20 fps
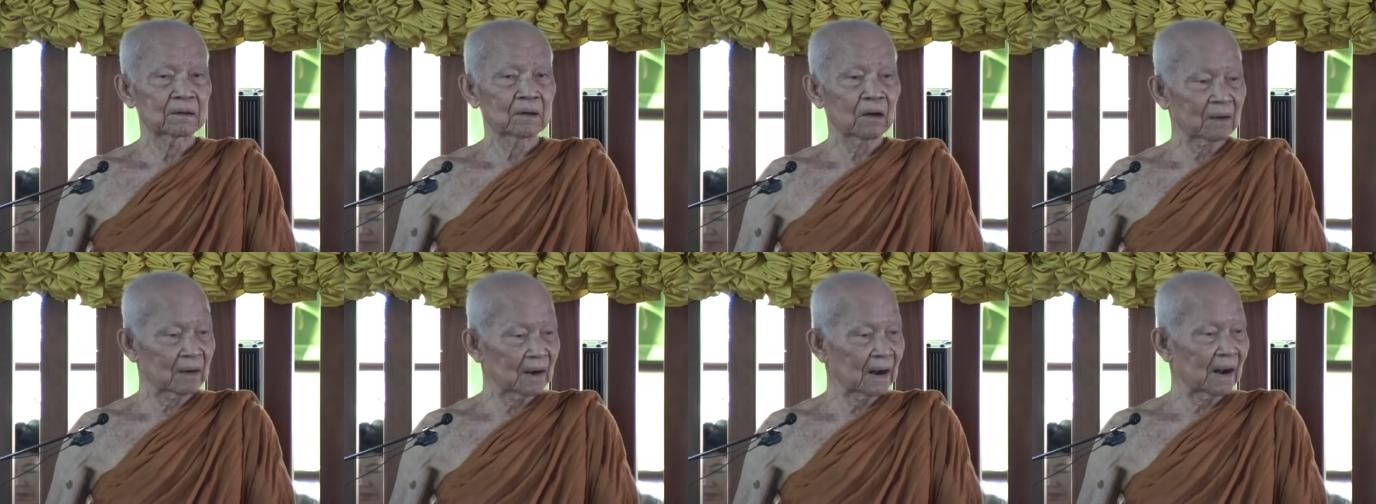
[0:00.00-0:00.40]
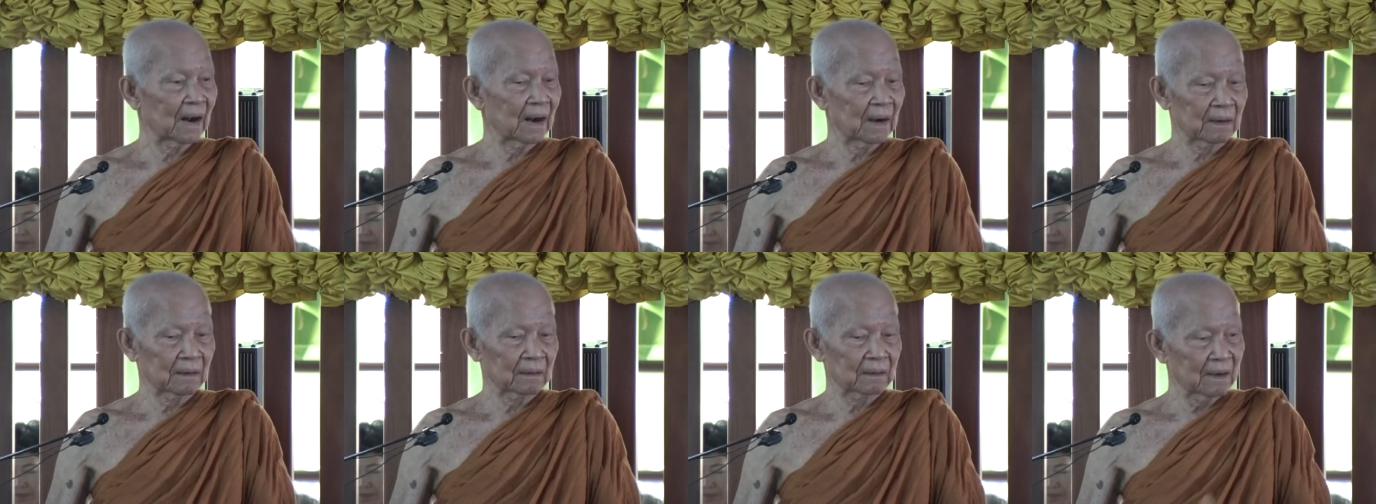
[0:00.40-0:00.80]
ดอลลา
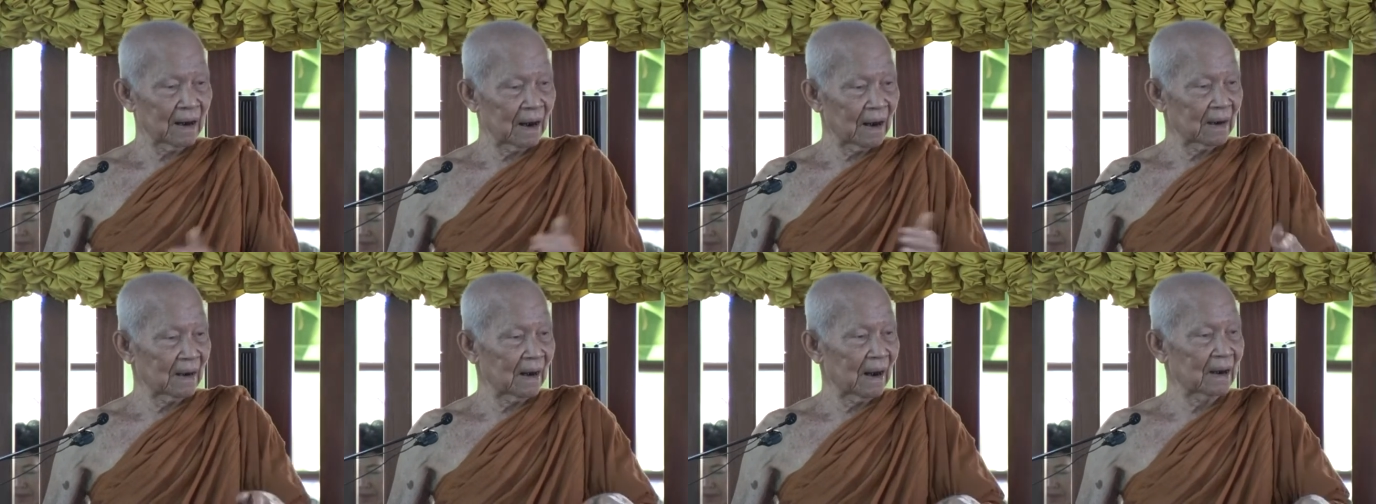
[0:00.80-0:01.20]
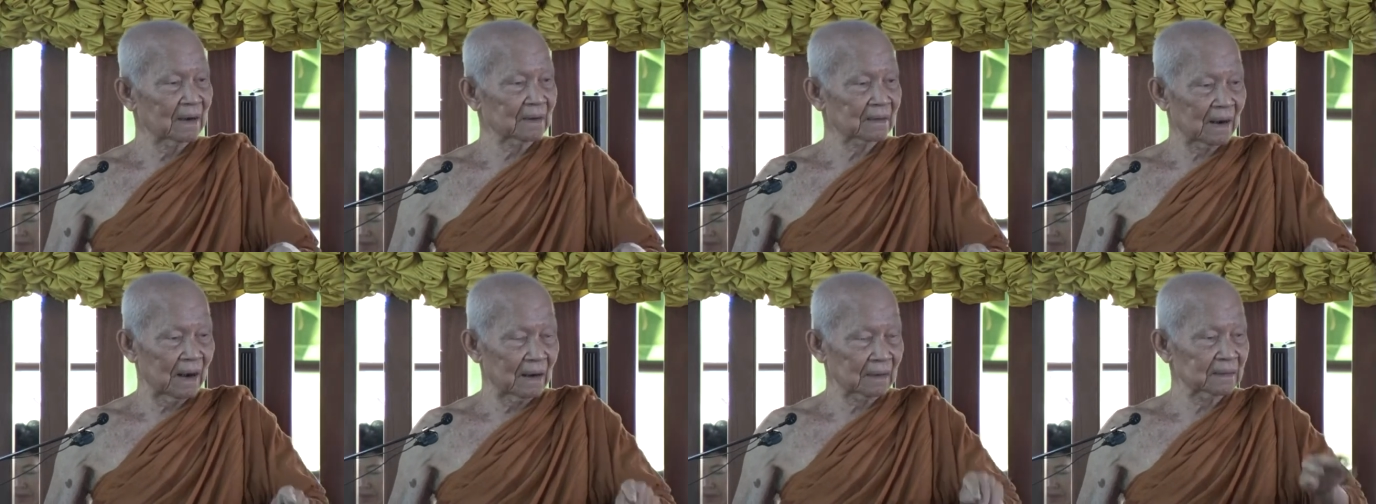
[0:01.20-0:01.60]
ร์ได้หลัง
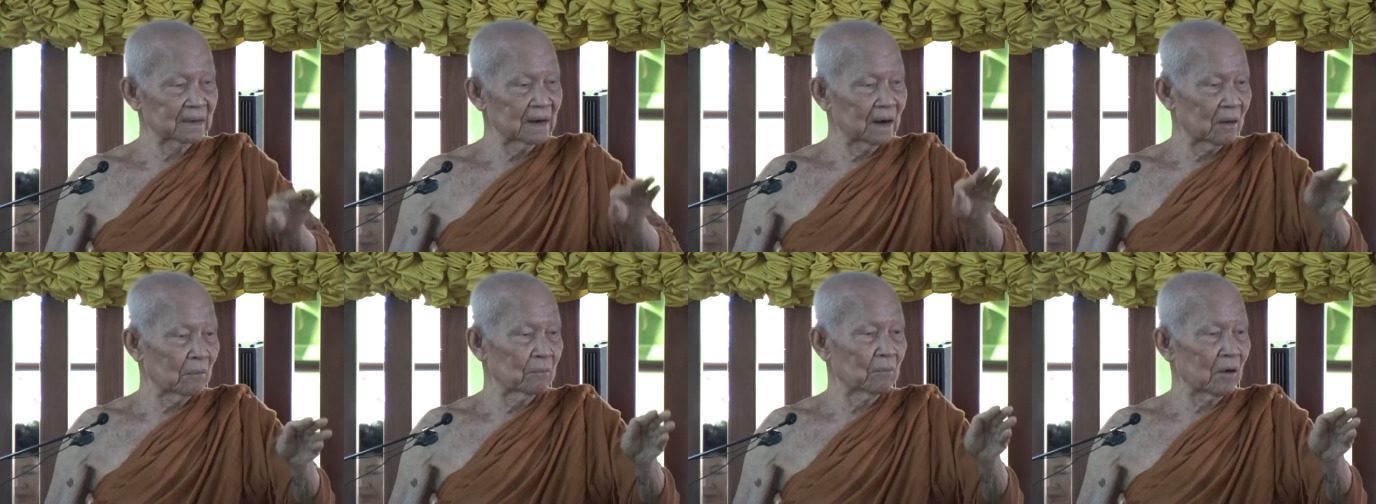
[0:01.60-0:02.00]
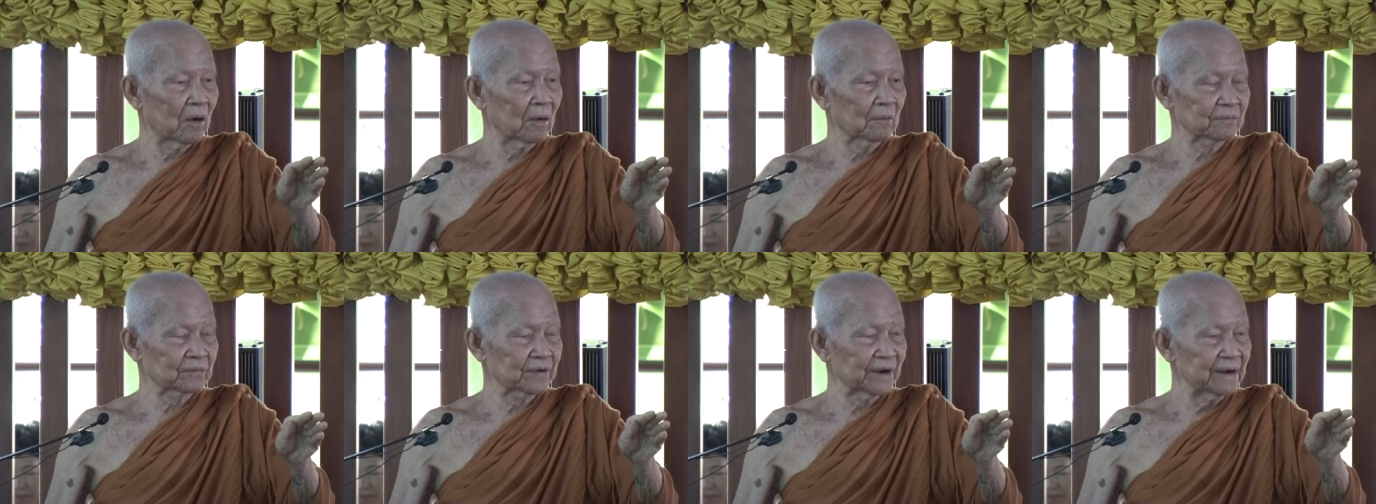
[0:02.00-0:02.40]
จากที่เรามอ
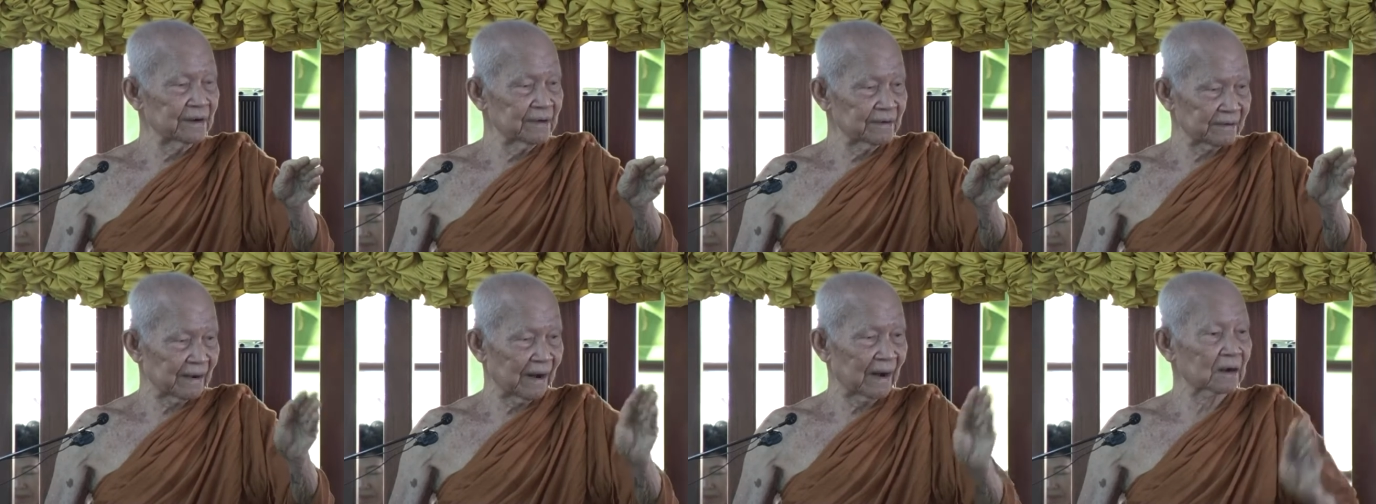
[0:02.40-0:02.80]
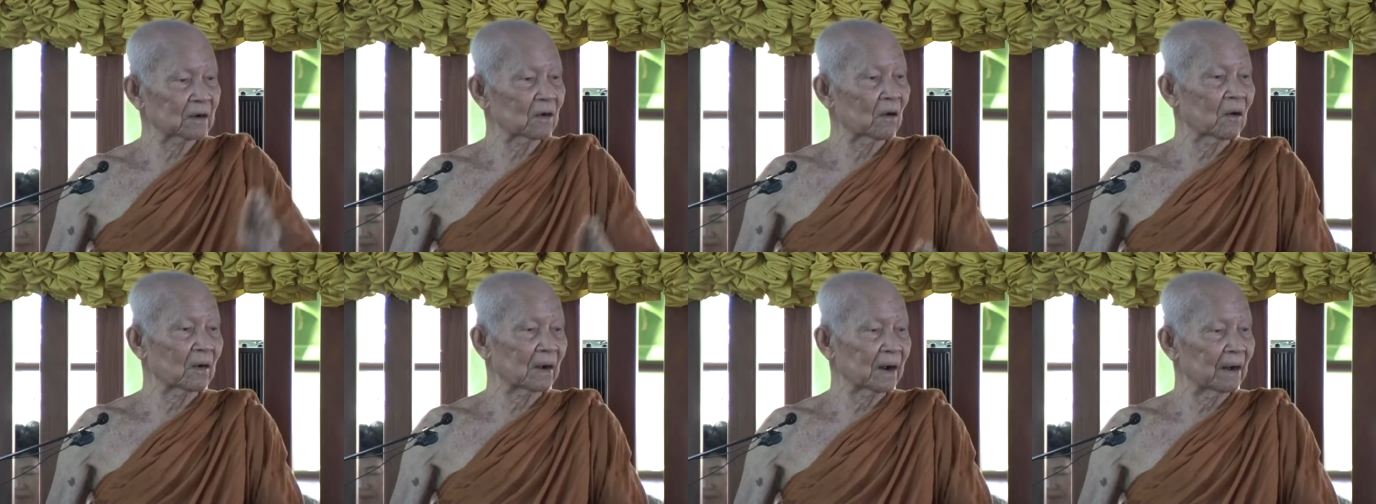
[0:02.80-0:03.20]
บสี่แสน
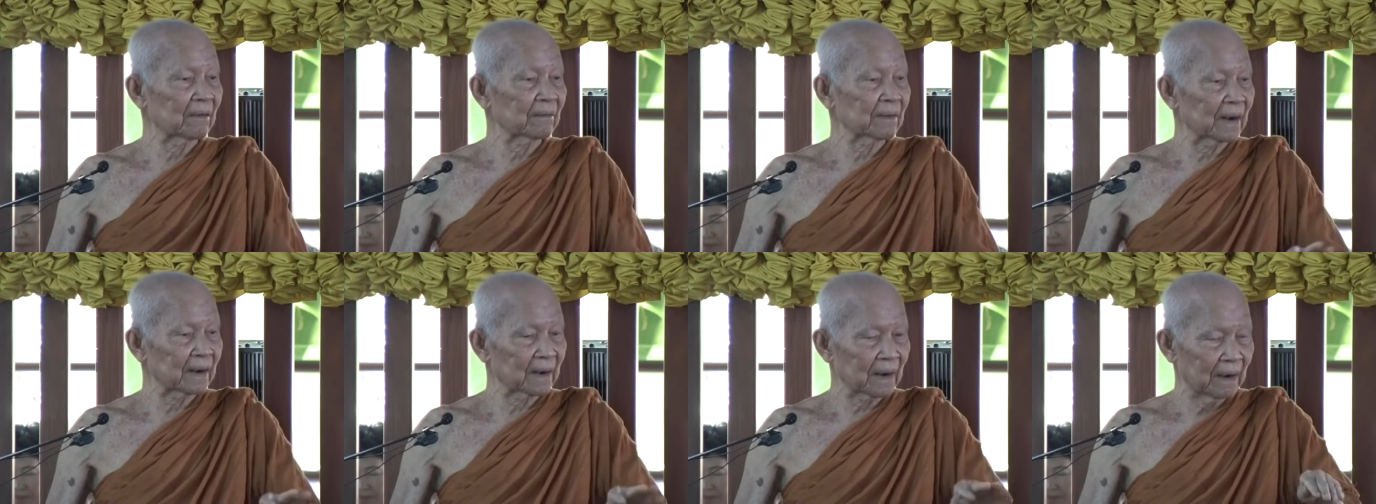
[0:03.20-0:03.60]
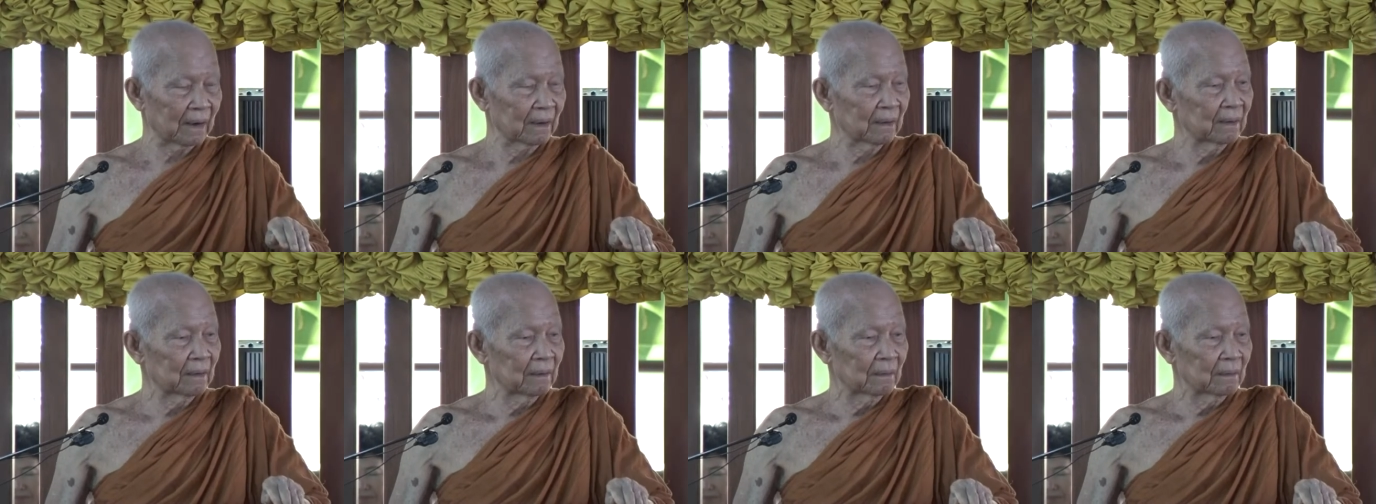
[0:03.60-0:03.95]
ดอลแล้วนั่นนะ